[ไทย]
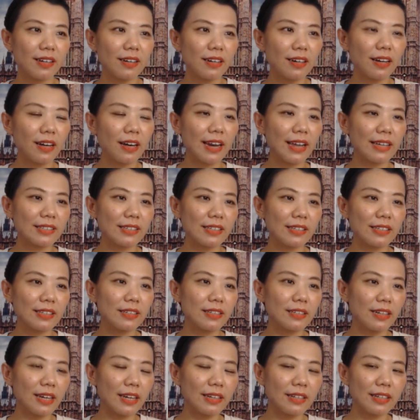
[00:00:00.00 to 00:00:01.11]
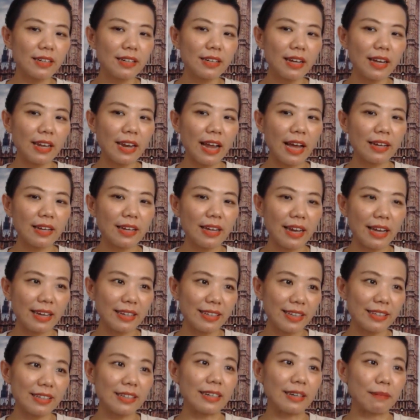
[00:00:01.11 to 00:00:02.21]
เออกำลังจะนึกกำลังกำลังกำลัง
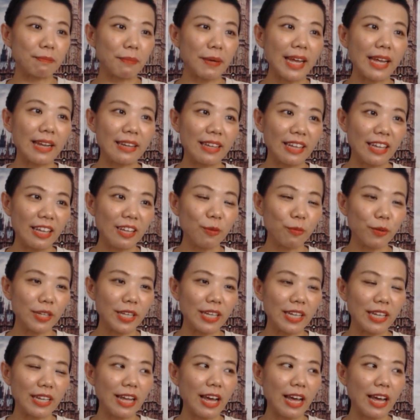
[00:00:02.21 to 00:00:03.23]
คิดถึงประเด็นนี้อยู่พอดี